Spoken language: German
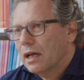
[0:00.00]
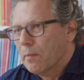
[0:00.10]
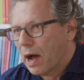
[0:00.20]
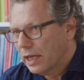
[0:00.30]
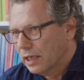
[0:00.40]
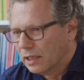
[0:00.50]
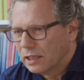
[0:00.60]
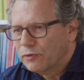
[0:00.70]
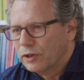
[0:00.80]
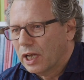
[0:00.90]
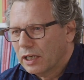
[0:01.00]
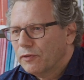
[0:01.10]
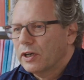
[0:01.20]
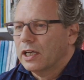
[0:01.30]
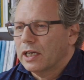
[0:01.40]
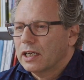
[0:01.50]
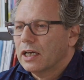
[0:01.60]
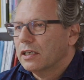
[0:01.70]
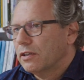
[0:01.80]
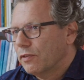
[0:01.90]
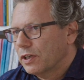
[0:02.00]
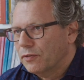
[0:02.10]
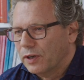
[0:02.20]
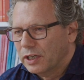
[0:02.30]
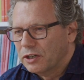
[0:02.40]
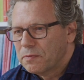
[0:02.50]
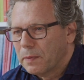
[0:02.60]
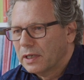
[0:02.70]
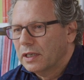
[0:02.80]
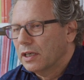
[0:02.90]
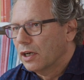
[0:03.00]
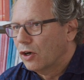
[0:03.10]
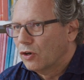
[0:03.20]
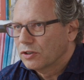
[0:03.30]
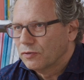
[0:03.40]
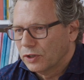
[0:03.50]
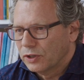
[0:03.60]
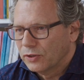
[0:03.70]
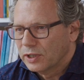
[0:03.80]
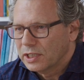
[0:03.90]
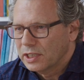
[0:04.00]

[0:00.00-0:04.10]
Meyer hat von Anfang an erkannt, was für eine spannende Herausforderung es